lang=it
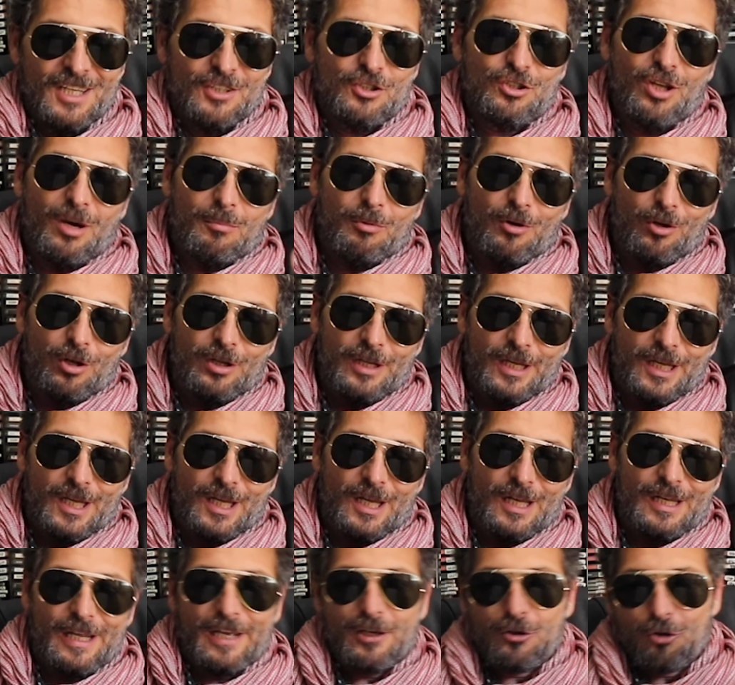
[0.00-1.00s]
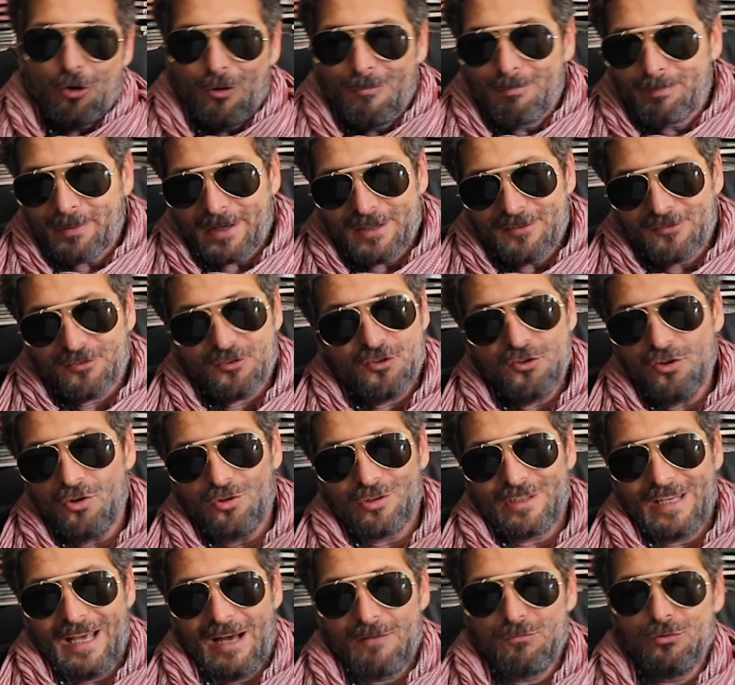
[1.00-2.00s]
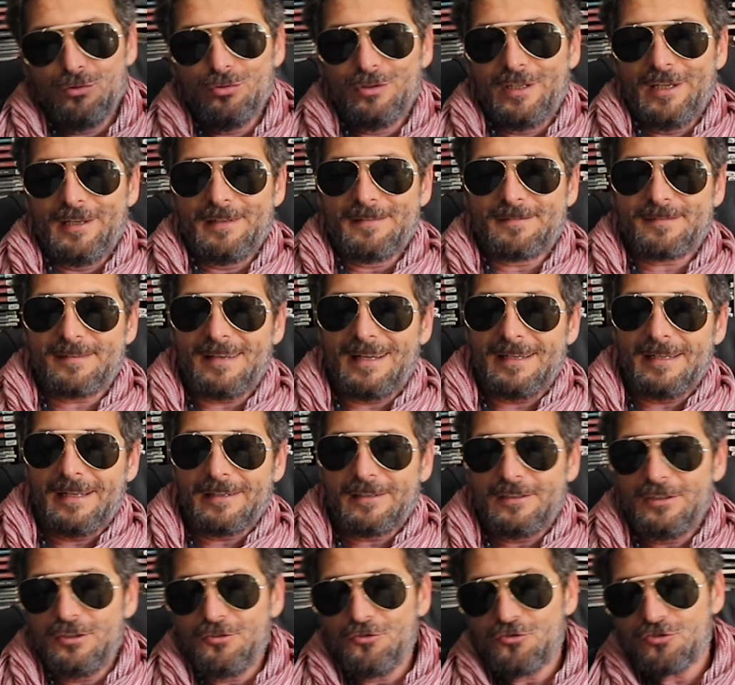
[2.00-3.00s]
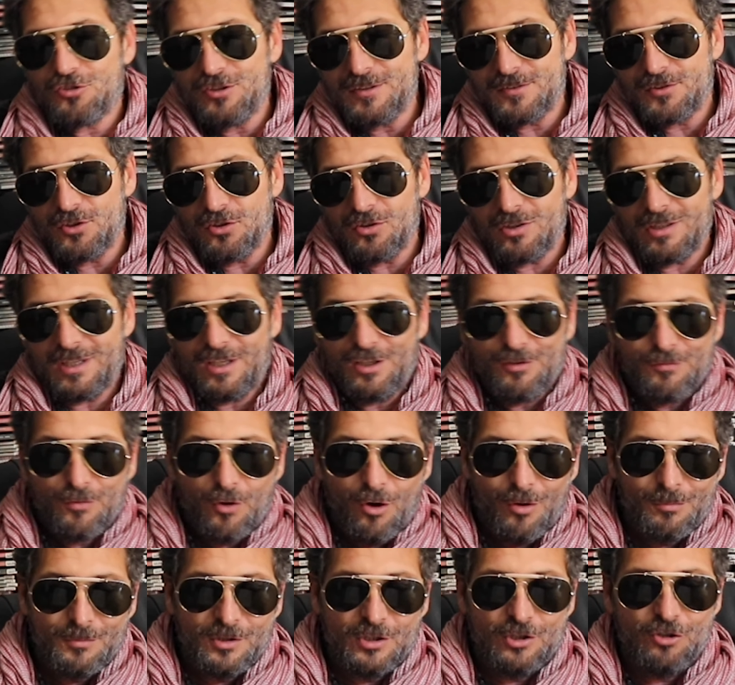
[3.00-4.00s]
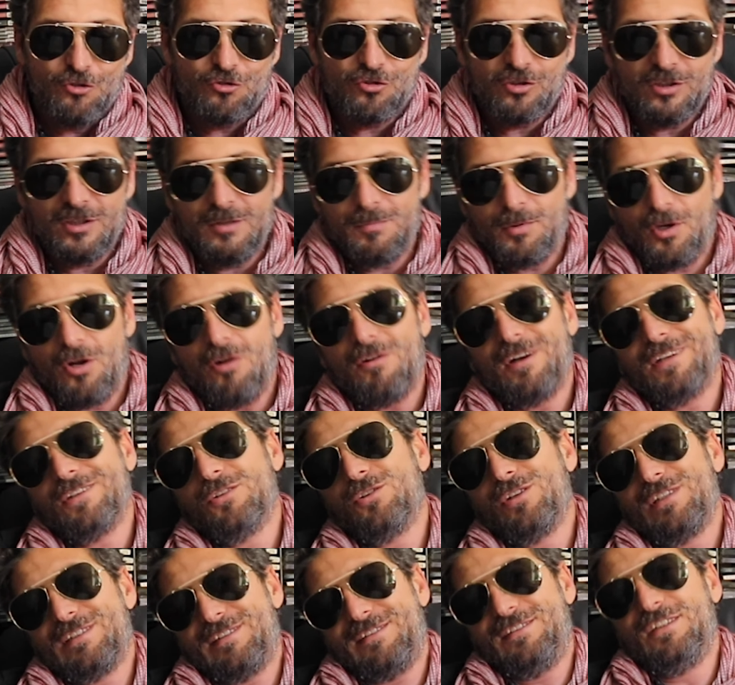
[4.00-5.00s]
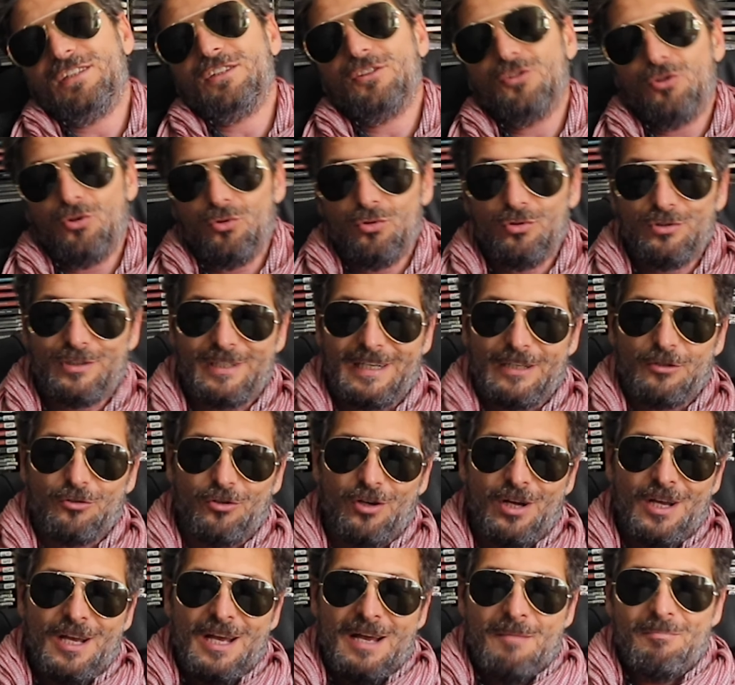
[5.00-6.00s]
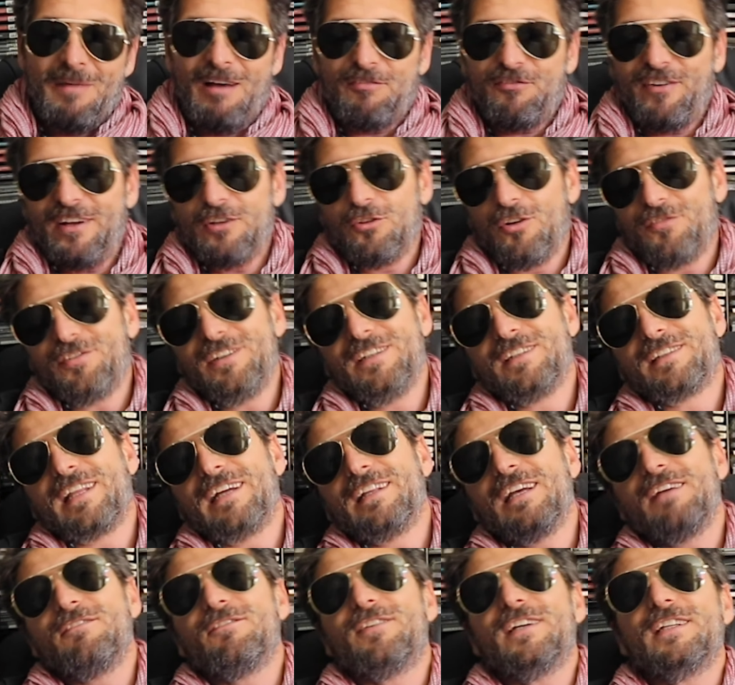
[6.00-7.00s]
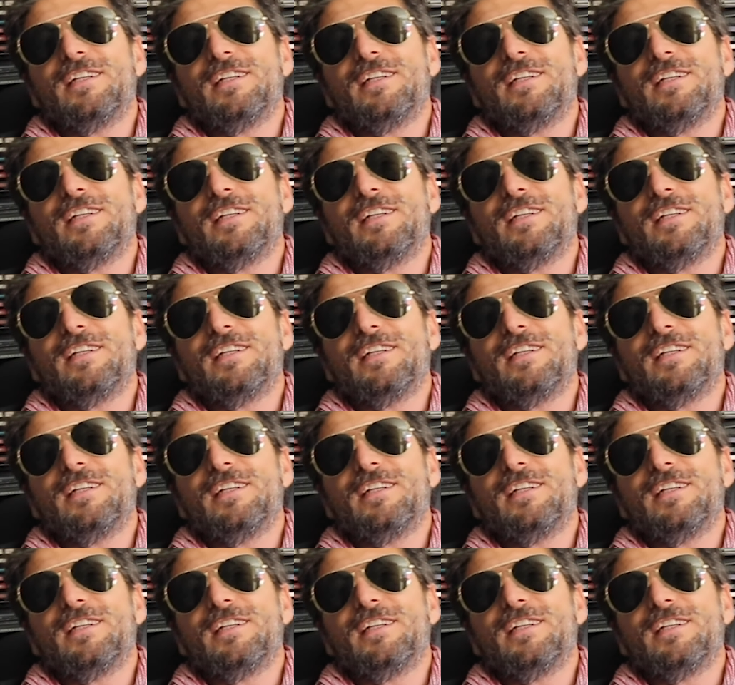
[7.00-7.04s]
Dopo le, le, incomprensioni avute in sala di incisione, i vomiti ci riprovano e si incontrano, ma fanno finta di non